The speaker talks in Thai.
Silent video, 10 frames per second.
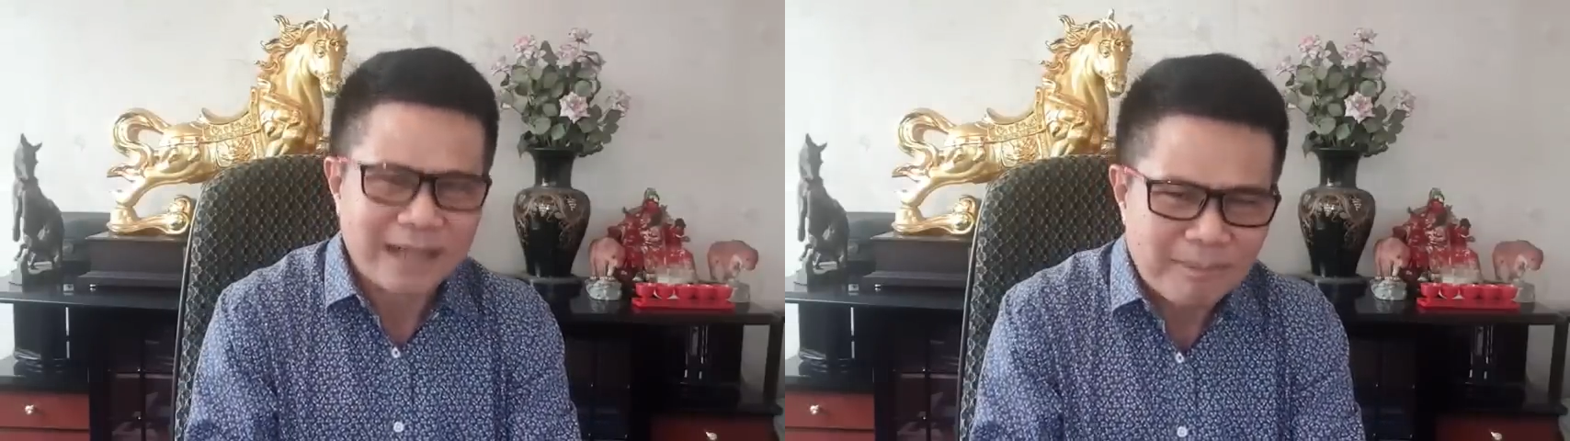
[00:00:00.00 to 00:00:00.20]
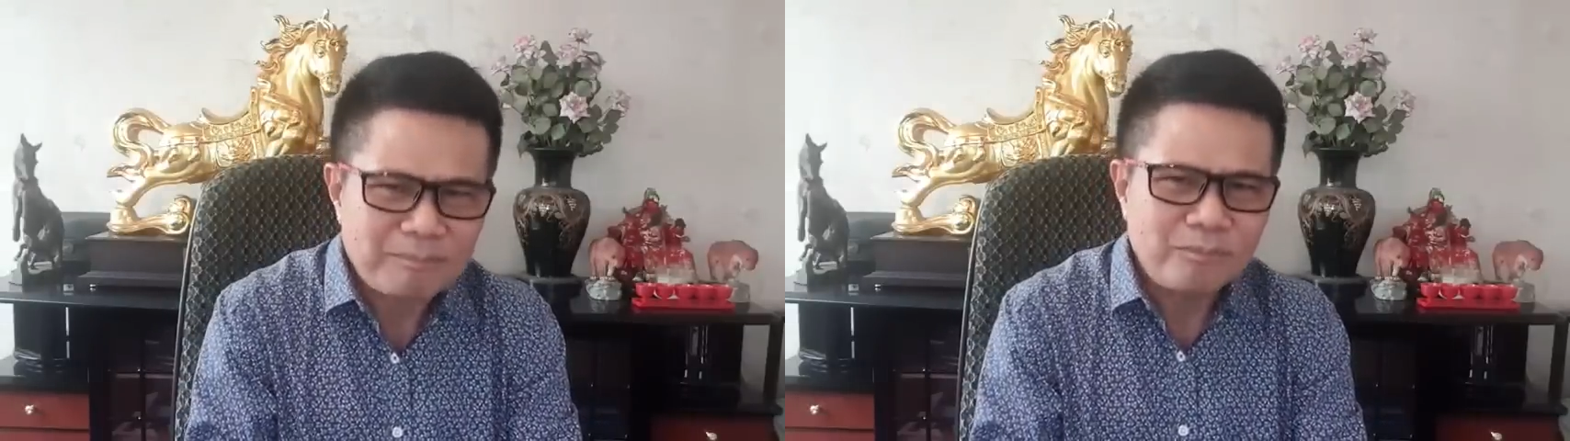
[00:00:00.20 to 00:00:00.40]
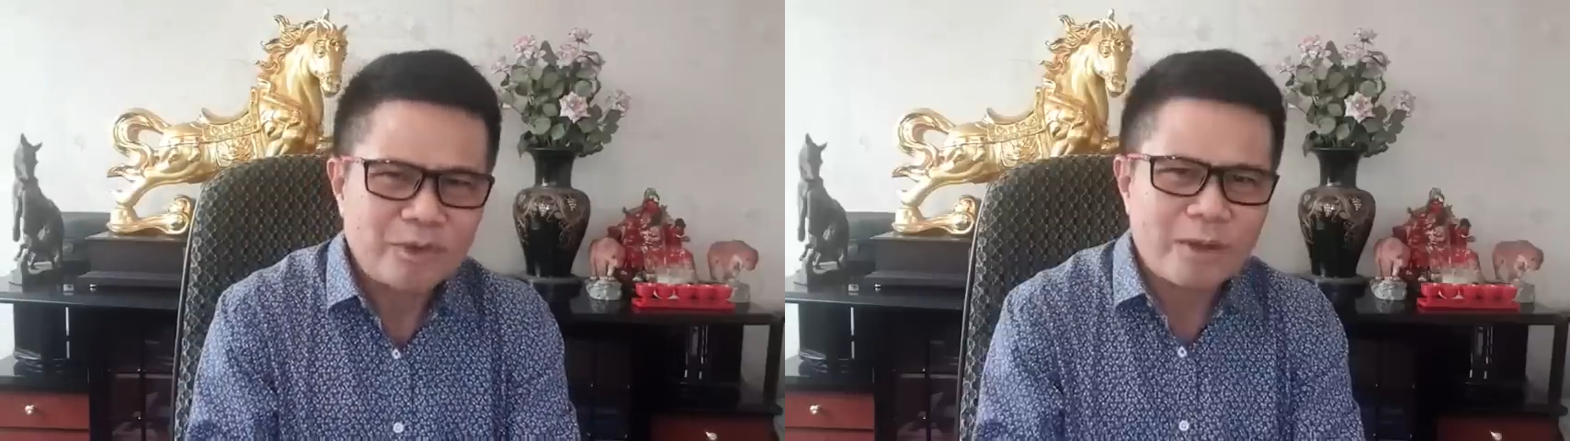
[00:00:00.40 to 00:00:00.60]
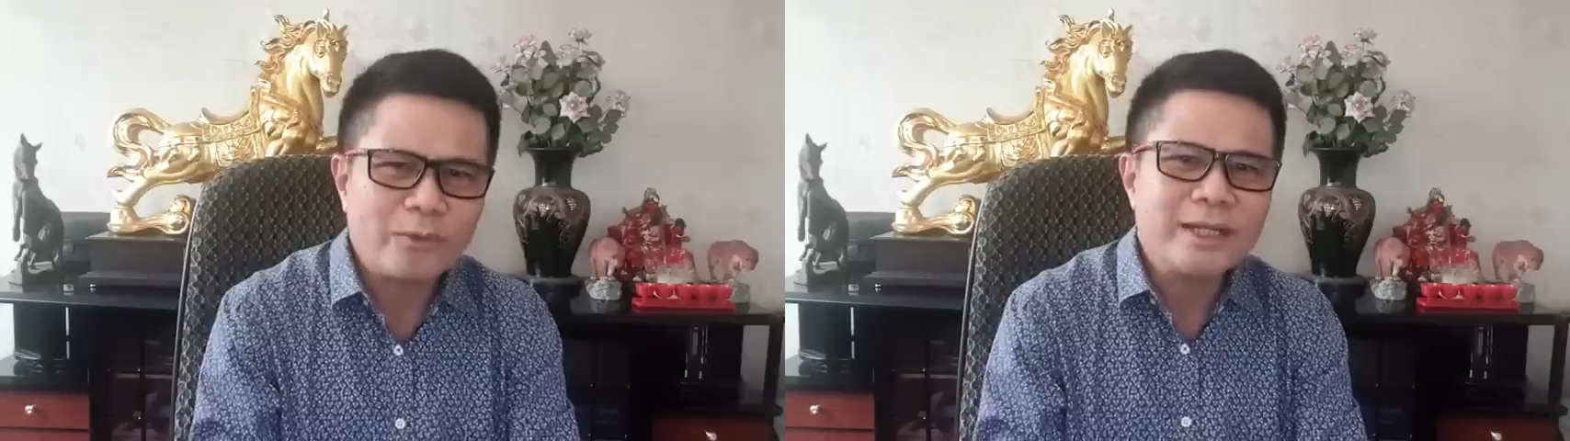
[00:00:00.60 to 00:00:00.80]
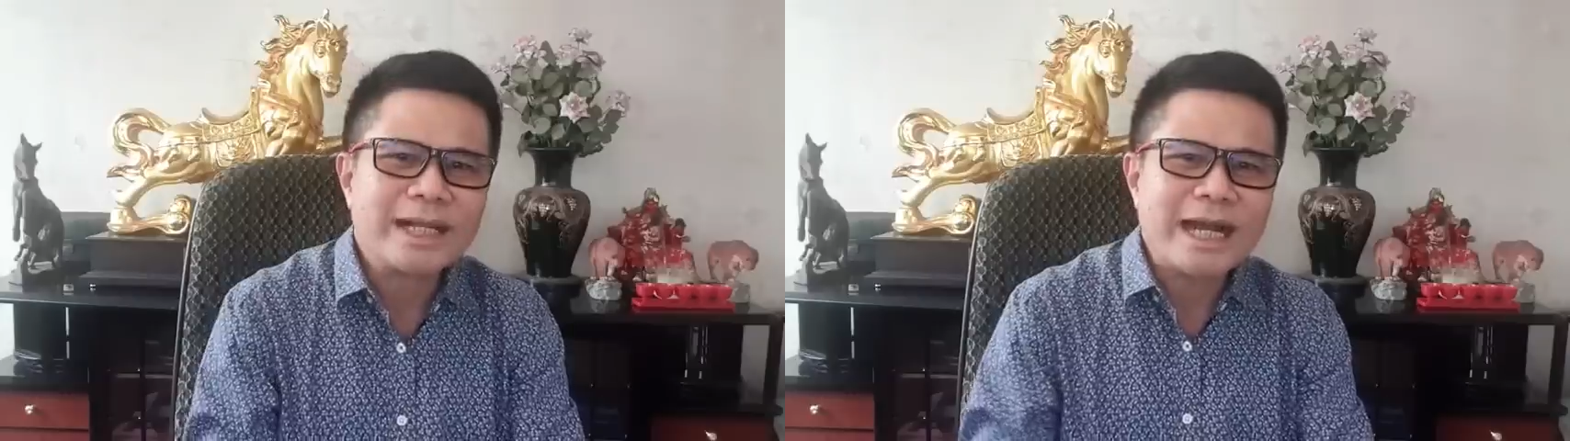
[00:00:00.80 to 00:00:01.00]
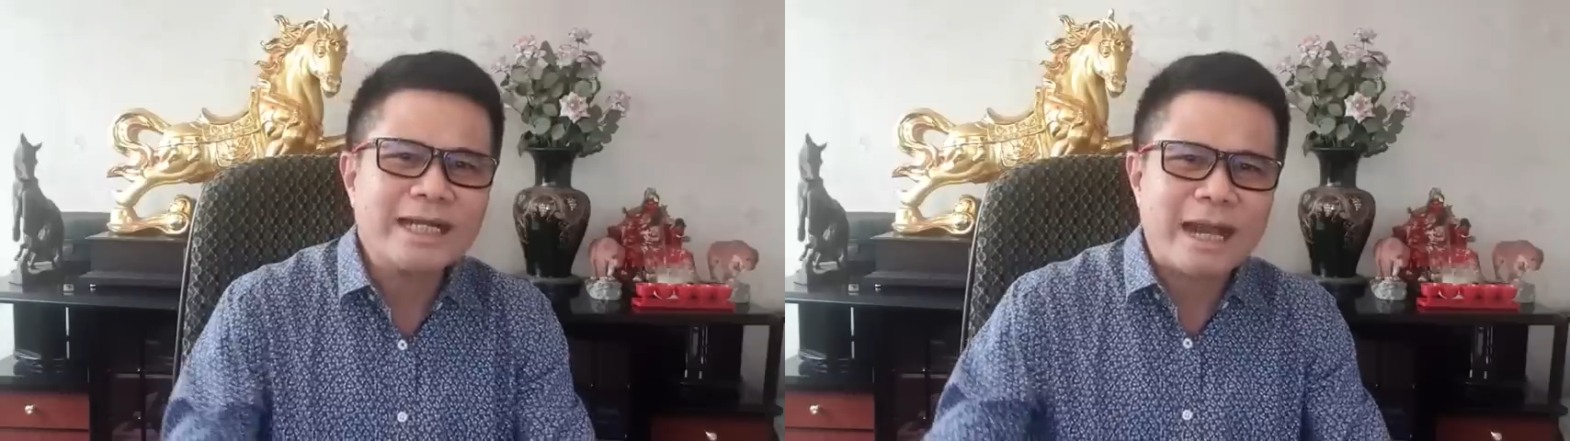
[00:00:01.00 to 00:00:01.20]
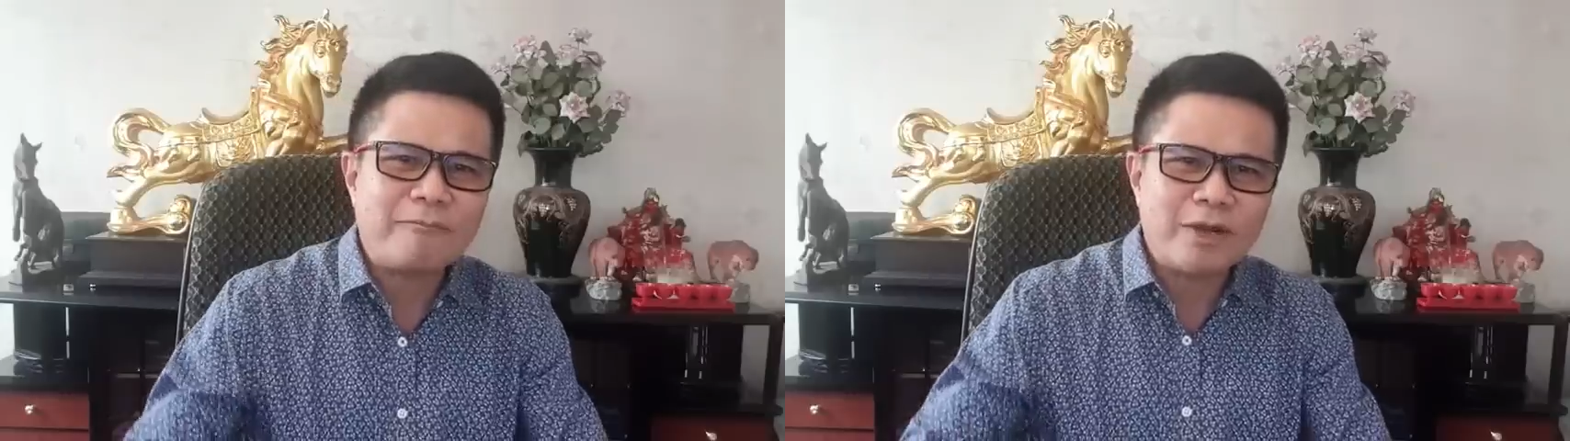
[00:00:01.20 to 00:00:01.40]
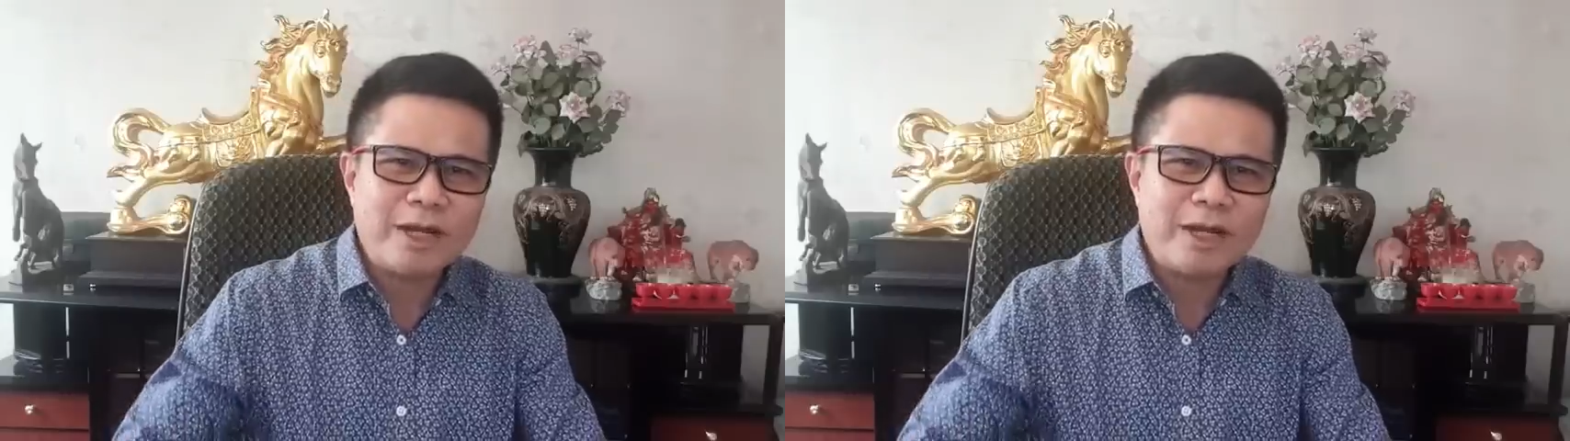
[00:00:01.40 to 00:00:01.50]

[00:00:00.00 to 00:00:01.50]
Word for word: ครับขอบคุณอีกครั้งหนึ่งครับ